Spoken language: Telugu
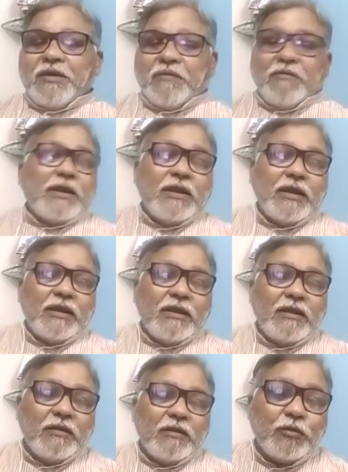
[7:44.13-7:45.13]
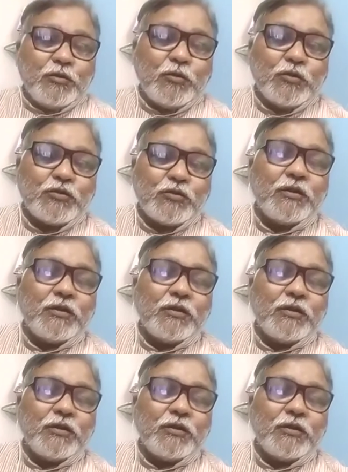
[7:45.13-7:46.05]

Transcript: ఇవన్నీ గుర్తుకొస్తున్నాయి